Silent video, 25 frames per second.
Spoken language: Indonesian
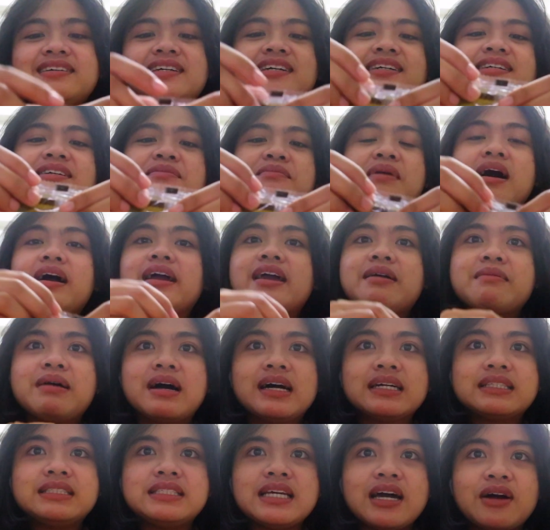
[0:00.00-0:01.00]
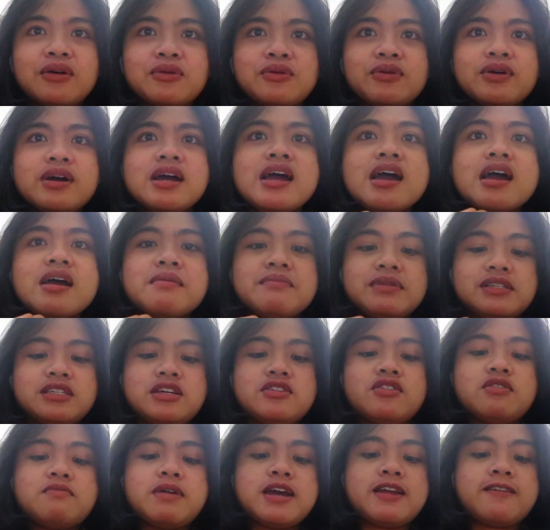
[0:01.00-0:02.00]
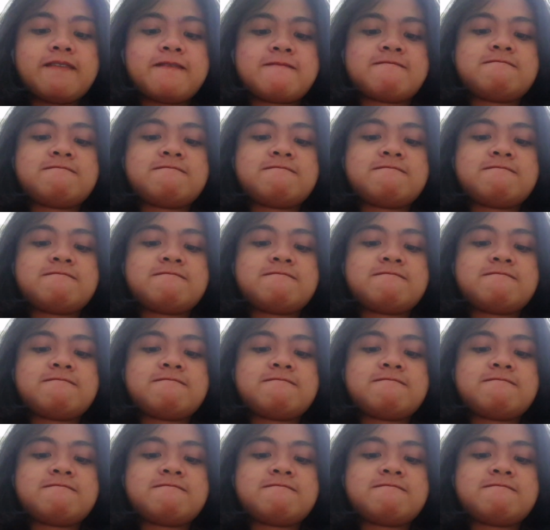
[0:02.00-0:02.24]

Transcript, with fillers: oh, bahagia banget sih aku bisa nyobain